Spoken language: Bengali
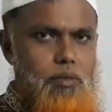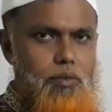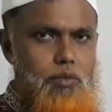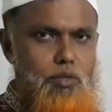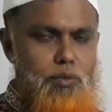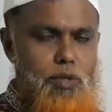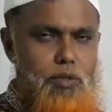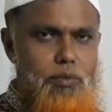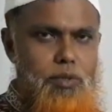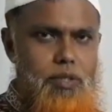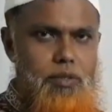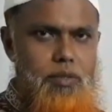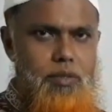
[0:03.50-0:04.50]
উচ্চ
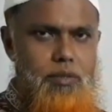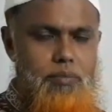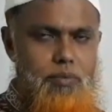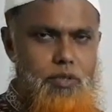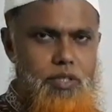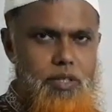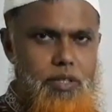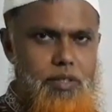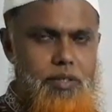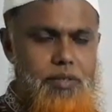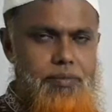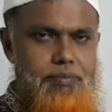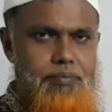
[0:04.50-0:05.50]
মাধ্যমিক পর্যায়ের
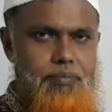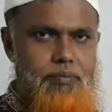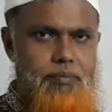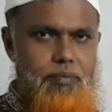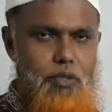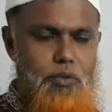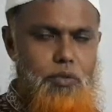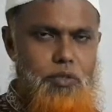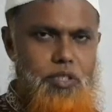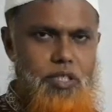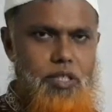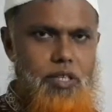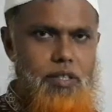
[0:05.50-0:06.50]
প্রিয়
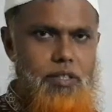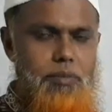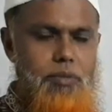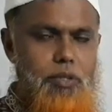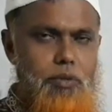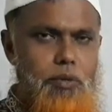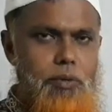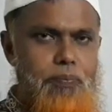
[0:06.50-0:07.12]
শিক্ষার্থীবৃন্দ